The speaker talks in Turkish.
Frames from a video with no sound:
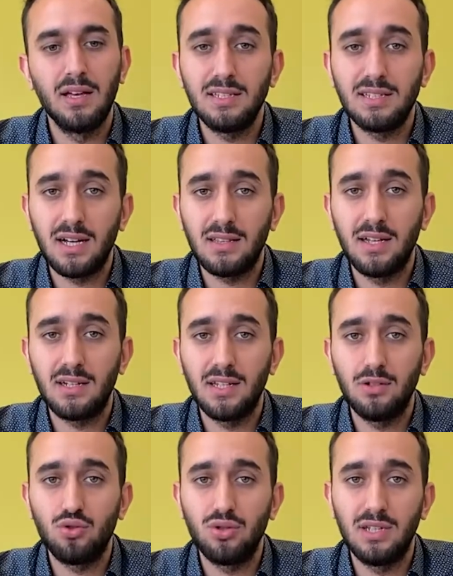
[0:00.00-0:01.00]
Etleri
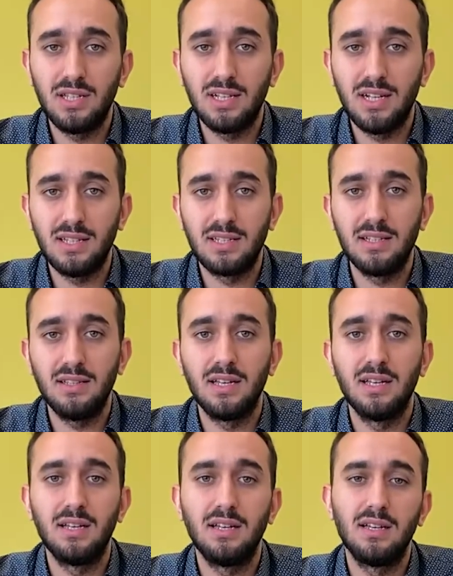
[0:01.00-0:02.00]
saklarken şuna dikkat edin.
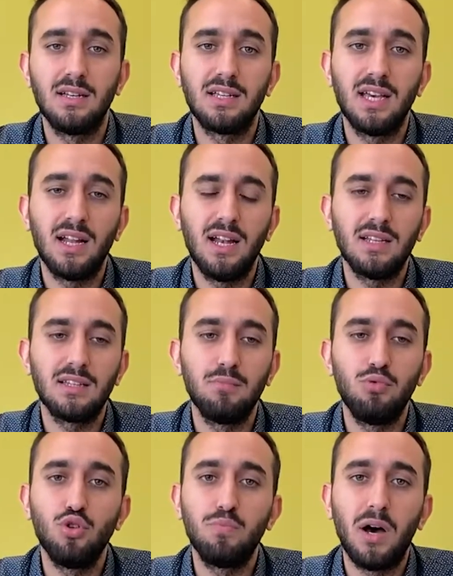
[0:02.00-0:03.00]
Ee,
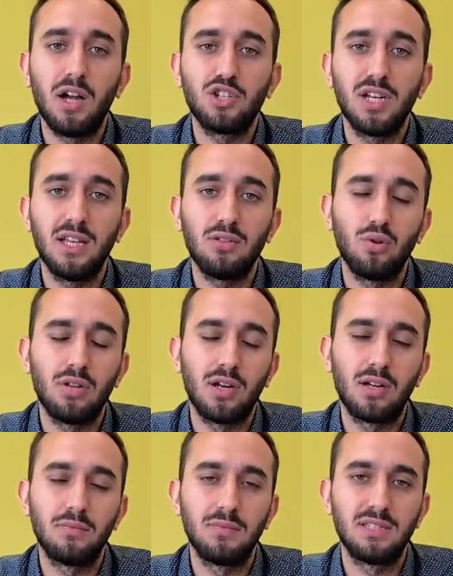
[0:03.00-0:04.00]
genellikle büyük parça et
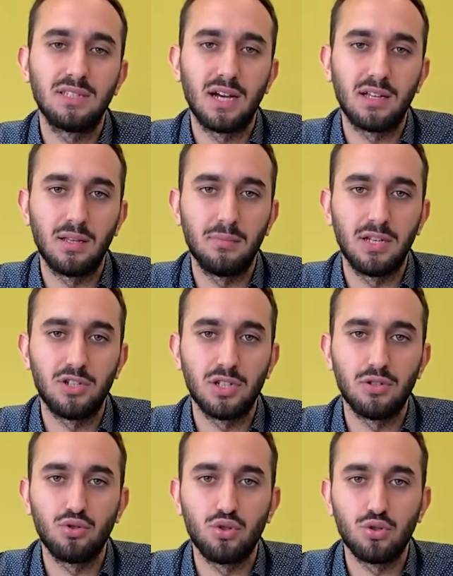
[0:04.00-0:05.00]
olarak biz saklamaya
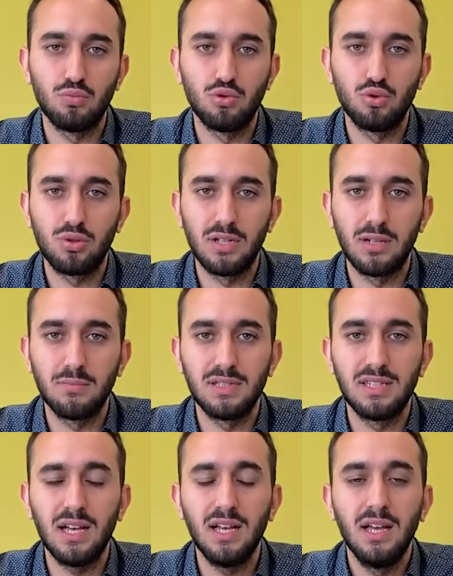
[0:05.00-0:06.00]
çalışıyoruz
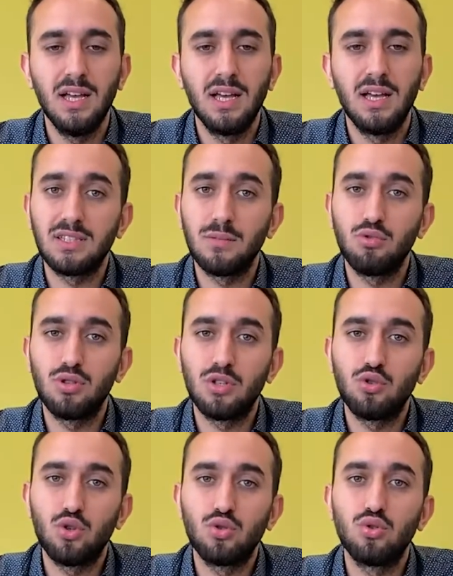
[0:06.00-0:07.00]
buzluklarımızda. Sonrasında
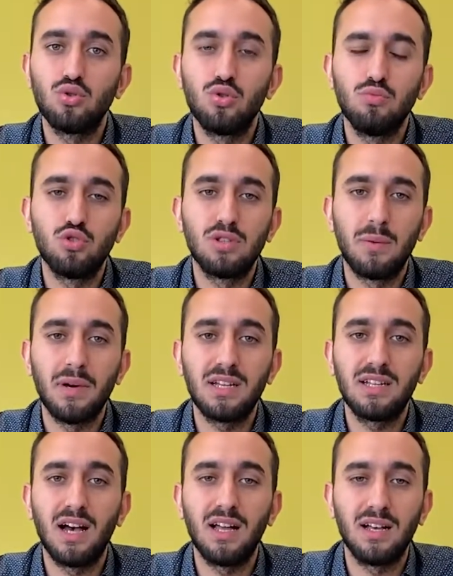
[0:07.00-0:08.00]
bunları çözdürdüğümüz
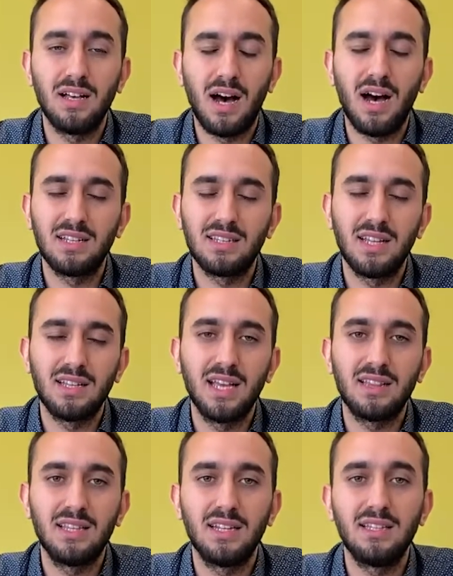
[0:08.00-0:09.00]
zaman e, artan
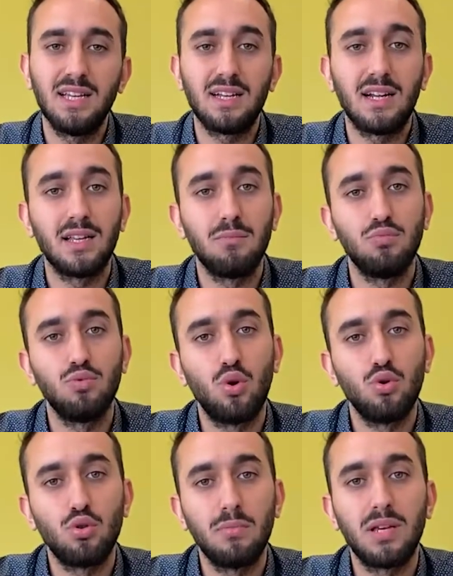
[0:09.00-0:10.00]
etleri tekrardan
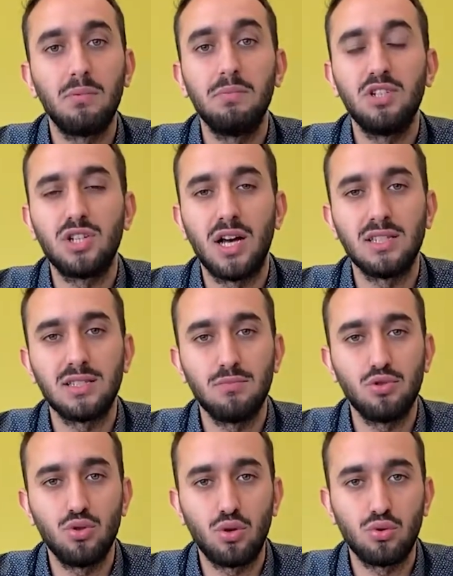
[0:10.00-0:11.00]
dondurma gibi bir
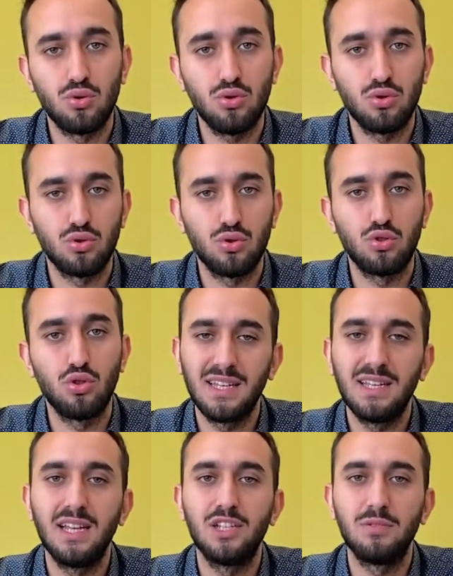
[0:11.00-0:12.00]
şansımız yoktur.
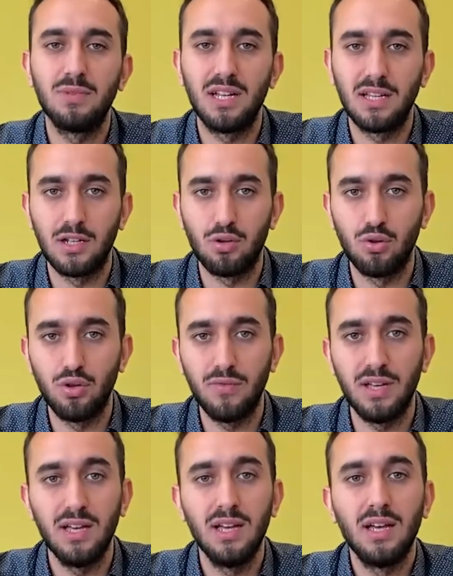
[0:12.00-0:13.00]
Bakteri gelişimine neden
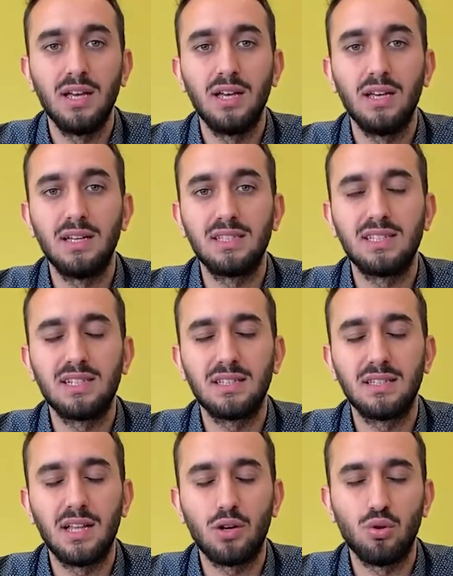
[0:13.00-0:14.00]
oluyor ve e,
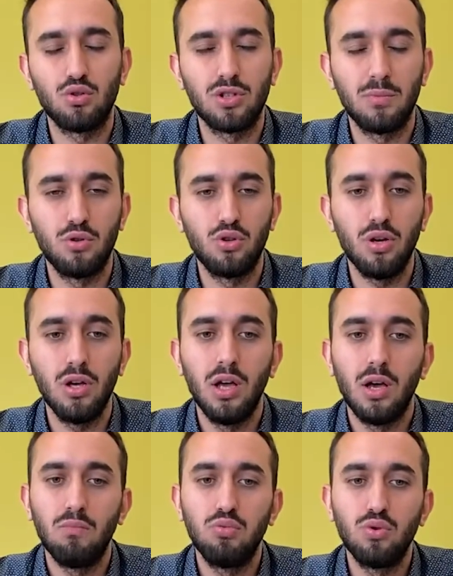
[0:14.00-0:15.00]
sıkıntılar oluşabiliyor.
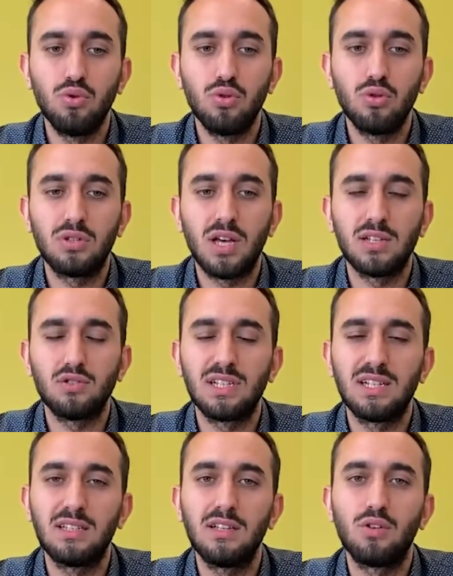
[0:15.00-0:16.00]
Bu e, tarz
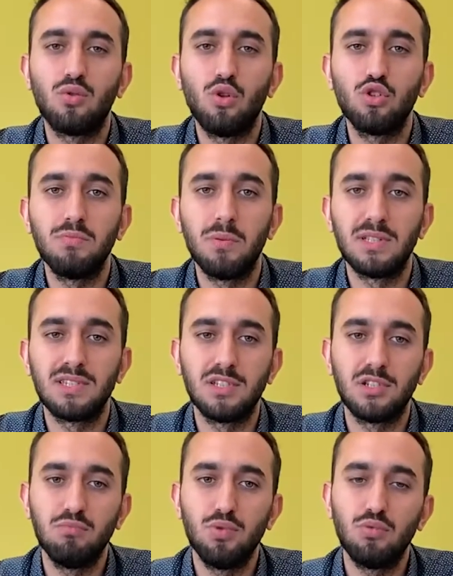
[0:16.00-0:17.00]
sıkıntıların
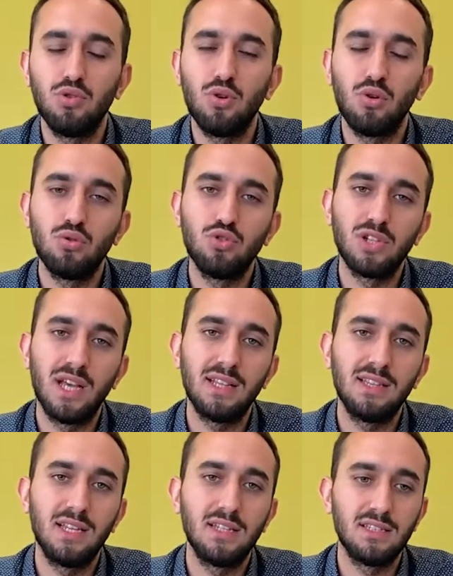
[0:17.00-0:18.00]
oluşmaması için mümkün olduğunca
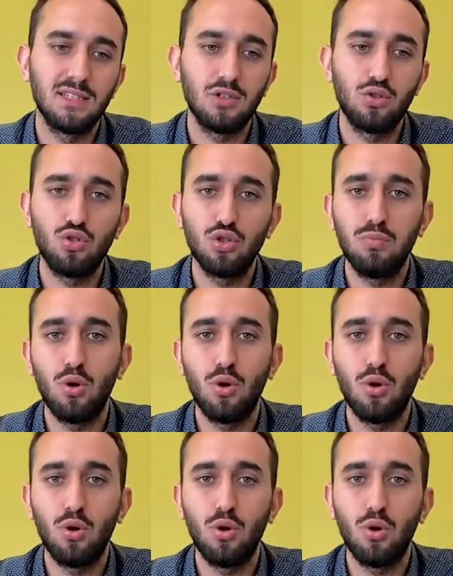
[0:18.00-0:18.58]
etlerinizi